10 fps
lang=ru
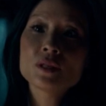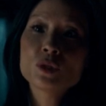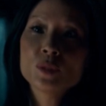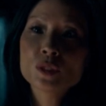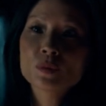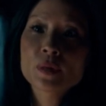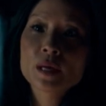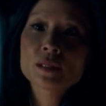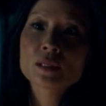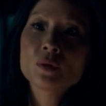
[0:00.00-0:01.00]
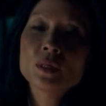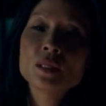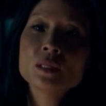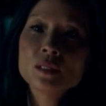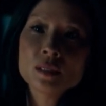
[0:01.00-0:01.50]
Думаю, ты
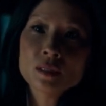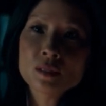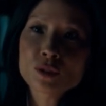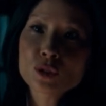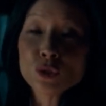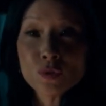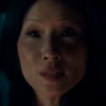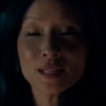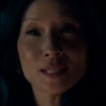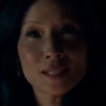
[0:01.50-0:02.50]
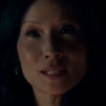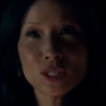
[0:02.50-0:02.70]
удивишься, когда поймешь, насколько это